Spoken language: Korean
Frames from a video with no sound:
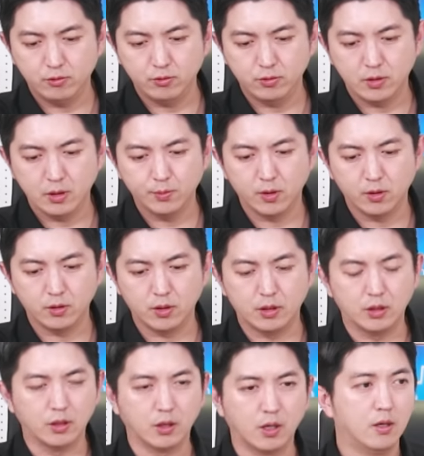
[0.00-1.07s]
측면이
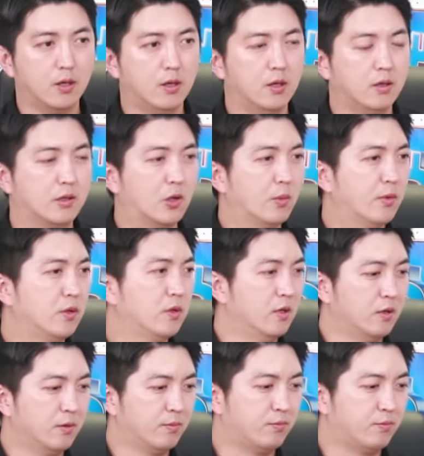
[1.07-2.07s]
있는 게, 그러면은